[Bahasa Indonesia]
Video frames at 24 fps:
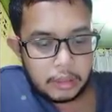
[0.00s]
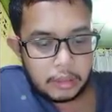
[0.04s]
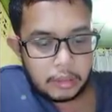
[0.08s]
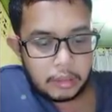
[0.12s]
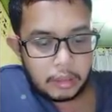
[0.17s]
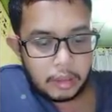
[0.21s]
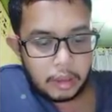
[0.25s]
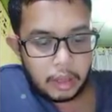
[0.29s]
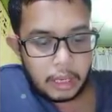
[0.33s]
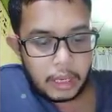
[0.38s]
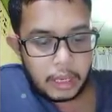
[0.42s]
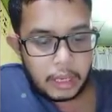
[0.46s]

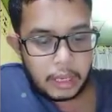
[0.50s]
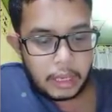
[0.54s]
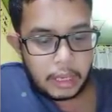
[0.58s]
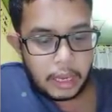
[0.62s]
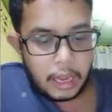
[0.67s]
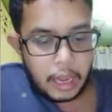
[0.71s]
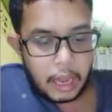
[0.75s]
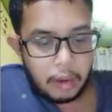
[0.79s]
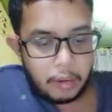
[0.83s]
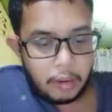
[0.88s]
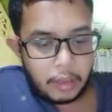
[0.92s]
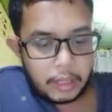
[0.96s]
oleh
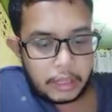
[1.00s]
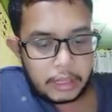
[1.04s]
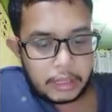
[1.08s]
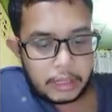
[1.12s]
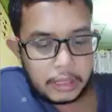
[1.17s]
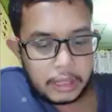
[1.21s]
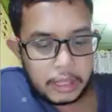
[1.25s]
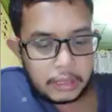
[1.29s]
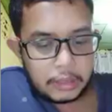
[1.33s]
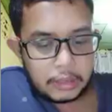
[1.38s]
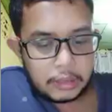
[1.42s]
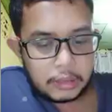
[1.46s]
awan
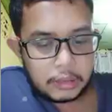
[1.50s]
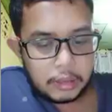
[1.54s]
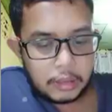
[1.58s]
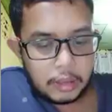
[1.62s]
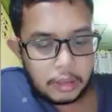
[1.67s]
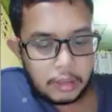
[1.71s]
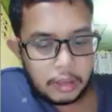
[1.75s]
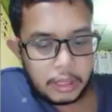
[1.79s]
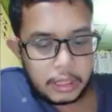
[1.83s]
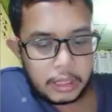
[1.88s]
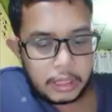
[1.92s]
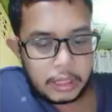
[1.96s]
ini
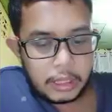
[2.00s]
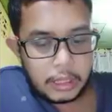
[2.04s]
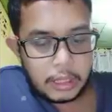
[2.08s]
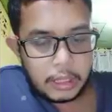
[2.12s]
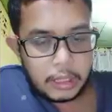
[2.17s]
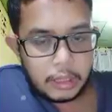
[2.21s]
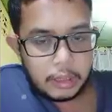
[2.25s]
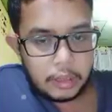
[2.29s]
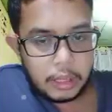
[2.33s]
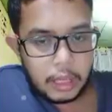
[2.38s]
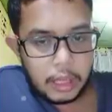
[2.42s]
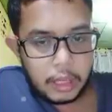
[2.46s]
oh,
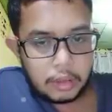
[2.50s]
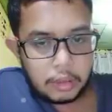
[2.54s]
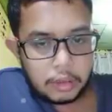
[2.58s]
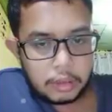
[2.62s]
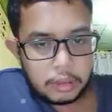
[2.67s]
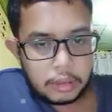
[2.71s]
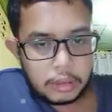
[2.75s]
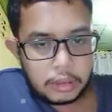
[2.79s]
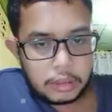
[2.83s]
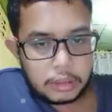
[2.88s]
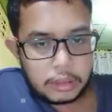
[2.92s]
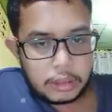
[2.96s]
ini lalu
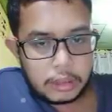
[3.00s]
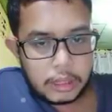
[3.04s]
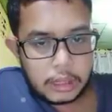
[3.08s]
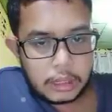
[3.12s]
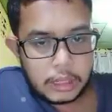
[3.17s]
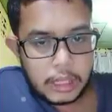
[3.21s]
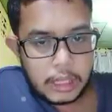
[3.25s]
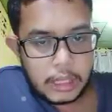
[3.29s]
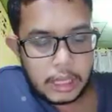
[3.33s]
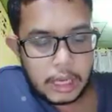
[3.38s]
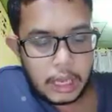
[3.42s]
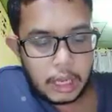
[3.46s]

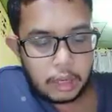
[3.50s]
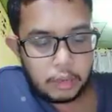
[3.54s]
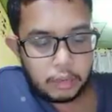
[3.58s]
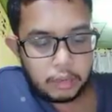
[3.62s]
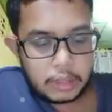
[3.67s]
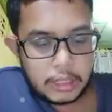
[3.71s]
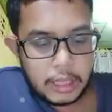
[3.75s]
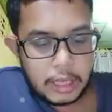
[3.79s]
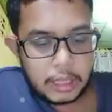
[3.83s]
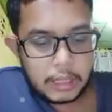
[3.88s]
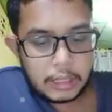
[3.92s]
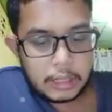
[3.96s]
terjadilah
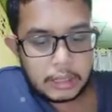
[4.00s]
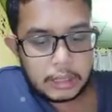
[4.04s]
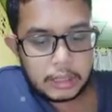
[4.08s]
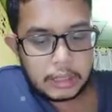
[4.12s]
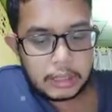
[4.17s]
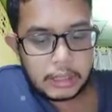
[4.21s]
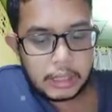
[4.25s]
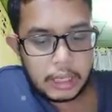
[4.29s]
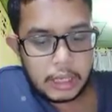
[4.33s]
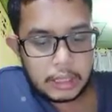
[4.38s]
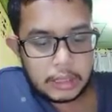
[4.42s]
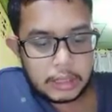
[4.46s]
hujan.
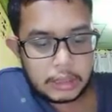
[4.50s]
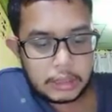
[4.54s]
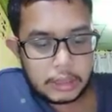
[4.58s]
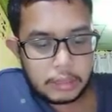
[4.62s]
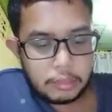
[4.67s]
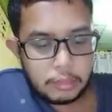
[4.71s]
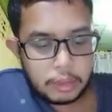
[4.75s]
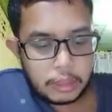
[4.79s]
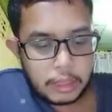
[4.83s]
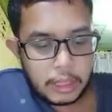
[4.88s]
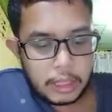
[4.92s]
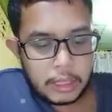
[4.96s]
Inilah yang
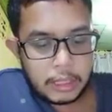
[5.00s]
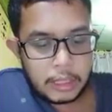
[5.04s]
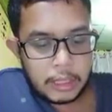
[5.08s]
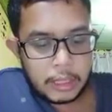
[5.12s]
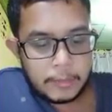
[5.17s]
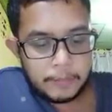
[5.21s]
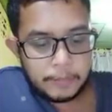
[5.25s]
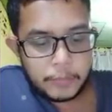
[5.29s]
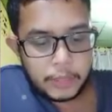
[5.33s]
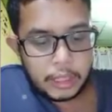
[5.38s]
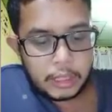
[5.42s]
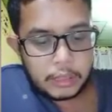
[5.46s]
disebutkan
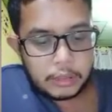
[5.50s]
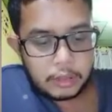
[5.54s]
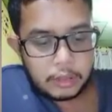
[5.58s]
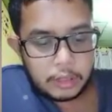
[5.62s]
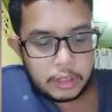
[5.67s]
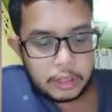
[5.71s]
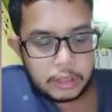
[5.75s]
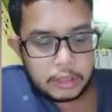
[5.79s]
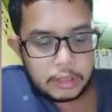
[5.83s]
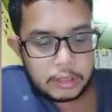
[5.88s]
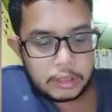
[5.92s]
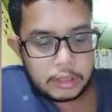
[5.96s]

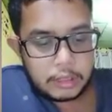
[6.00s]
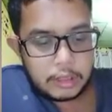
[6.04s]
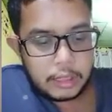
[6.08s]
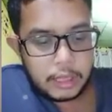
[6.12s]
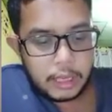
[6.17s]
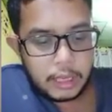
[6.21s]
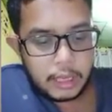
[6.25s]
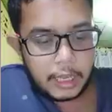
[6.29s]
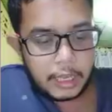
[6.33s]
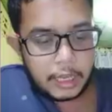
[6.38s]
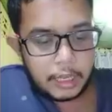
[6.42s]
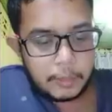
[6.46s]
siklus
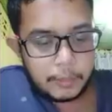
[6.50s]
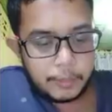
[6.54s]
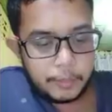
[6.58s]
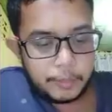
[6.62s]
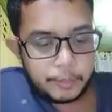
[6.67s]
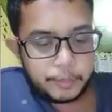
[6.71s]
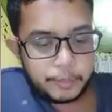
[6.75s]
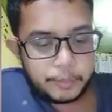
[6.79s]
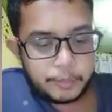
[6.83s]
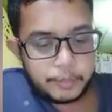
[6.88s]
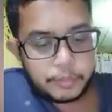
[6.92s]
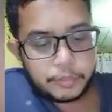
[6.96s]
air.
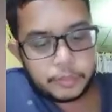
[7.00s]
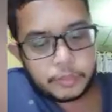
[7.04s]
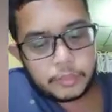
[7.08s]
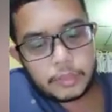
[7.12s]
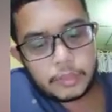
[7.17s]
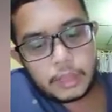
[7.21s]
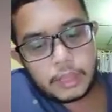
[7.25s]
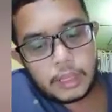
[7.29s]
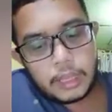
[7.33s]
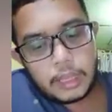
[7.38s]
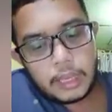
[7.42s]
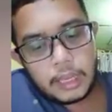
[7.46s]

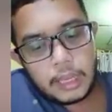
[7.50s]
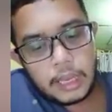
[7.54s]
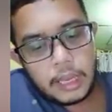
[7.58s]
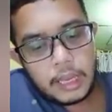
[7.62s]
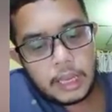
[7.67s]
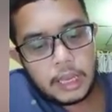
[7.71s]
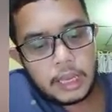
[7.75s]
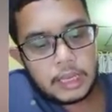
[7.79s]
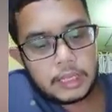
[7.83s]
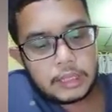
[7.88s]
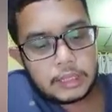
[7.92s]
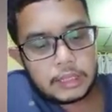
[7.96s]

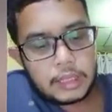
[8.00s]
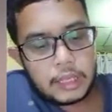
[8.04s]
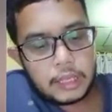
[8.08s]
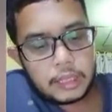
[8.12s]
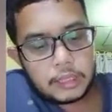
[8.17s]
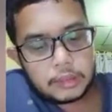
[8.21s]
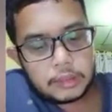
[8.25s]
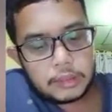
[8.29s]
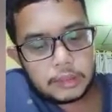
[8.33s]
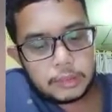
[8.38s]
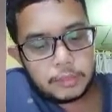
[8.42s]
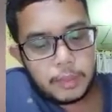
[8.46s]

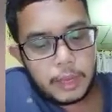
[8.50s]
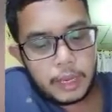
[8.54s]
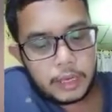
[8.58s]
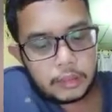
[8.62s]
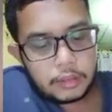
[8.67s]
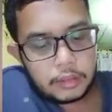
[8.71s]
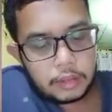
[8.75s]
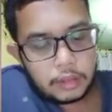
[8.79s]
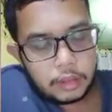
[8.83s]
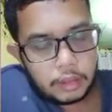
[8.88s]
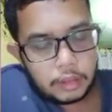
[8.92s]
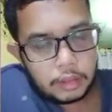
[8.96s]

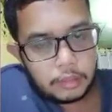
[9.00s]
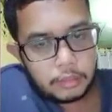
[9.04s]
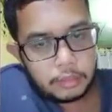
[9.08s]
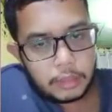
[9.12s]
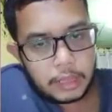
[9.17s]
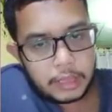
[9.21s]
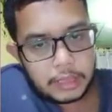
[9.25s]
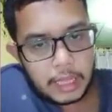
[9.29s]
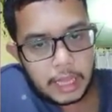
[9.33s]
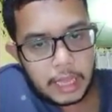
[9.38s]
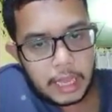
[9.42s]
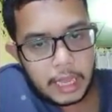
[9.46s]
Spektrum
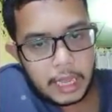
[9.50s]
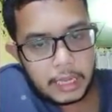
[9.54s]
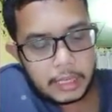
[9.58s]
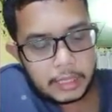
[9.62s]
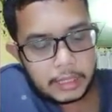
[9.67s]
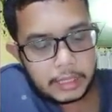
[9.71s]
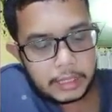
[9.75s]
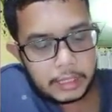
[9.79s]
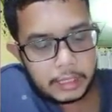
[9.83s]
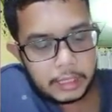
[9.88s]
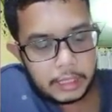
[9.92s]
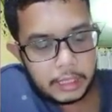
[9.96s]

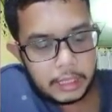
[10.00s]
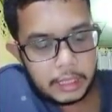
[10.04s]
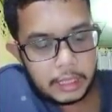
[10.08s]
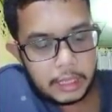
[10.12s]
matahari